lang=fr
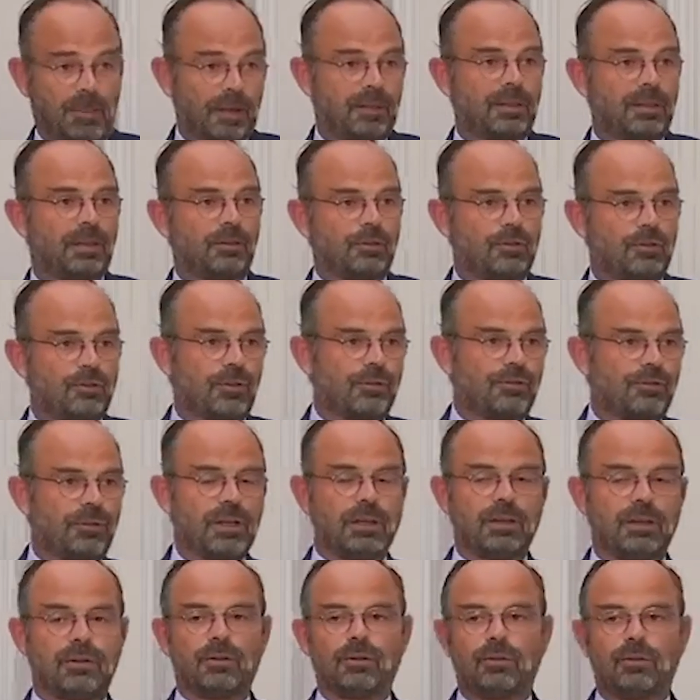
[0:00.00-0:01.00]
À partir de
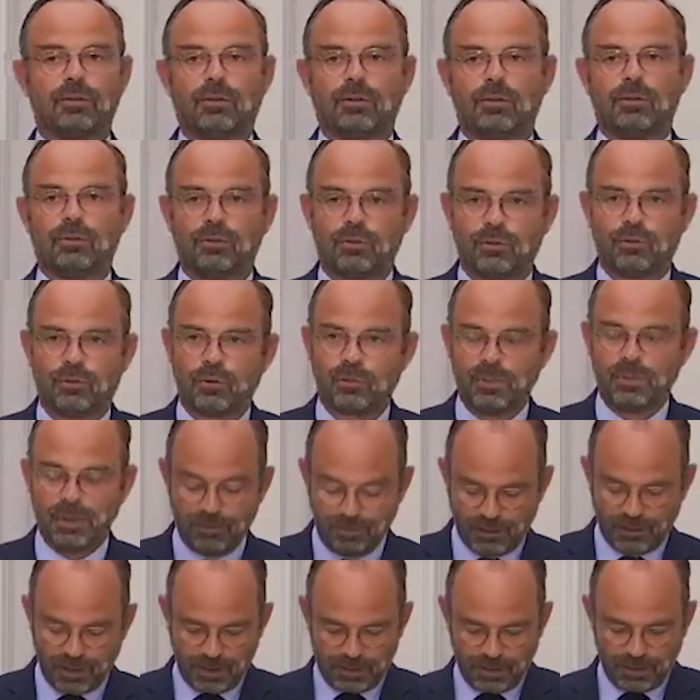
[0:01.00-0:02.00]
janvier
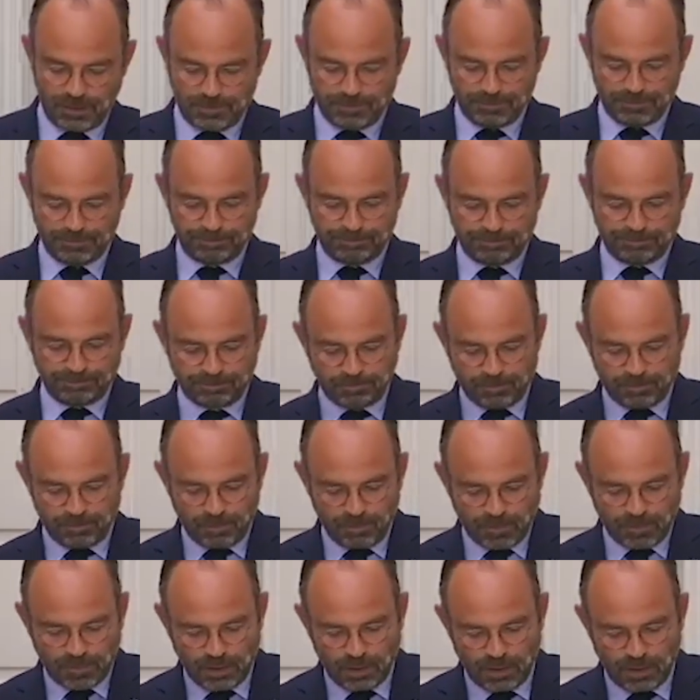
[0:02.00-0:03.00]
2020, euh,
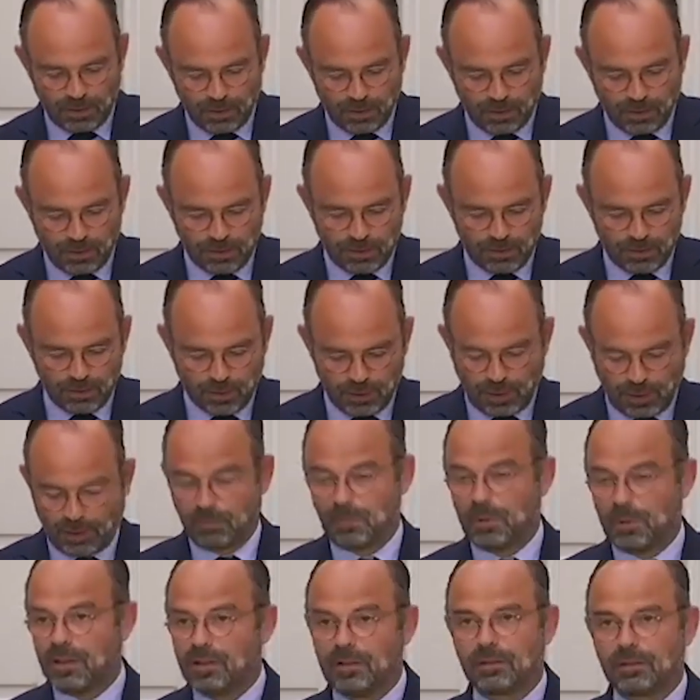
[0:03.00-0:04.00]
euh,
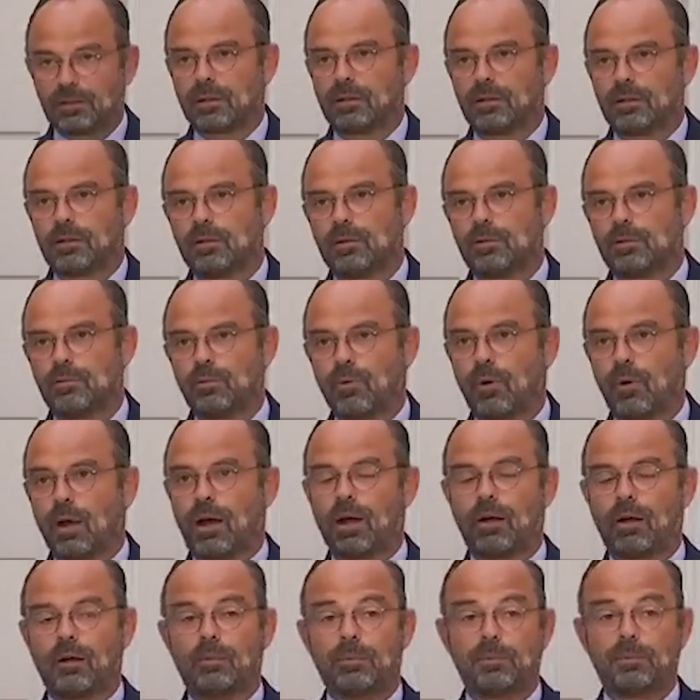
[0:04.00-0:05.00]
chaque ministre
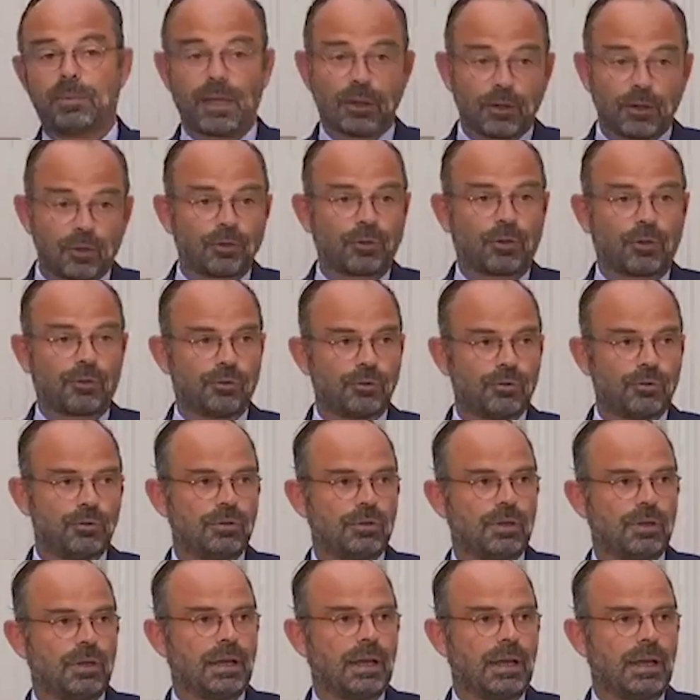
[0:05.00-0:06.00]
pourra bien
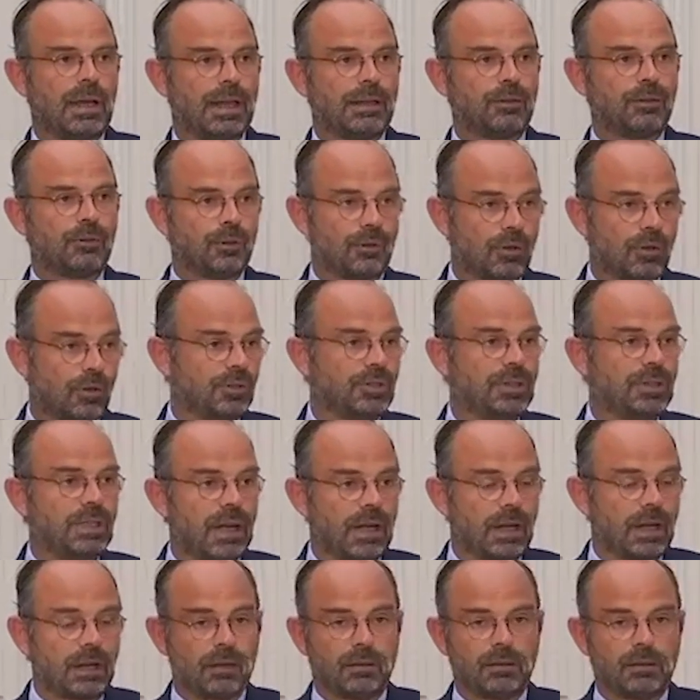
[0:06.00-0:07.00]
entendu être
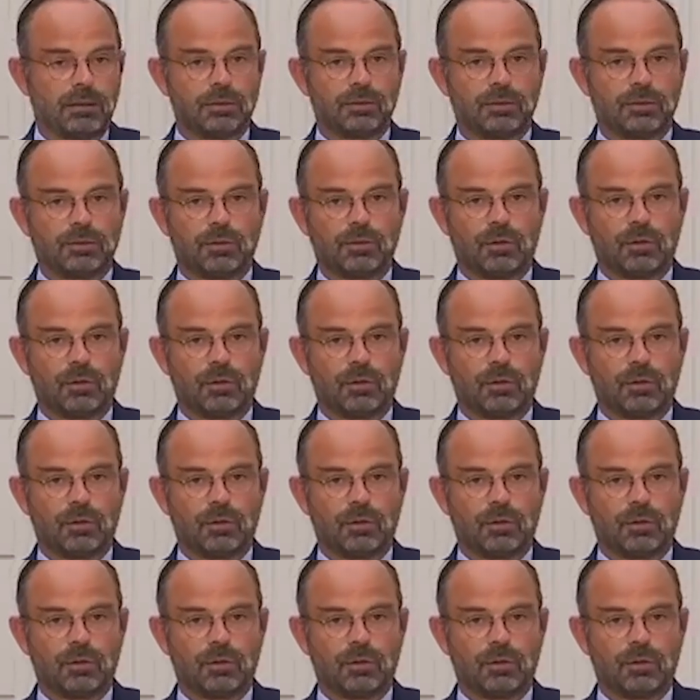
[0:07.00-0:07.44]
candidat.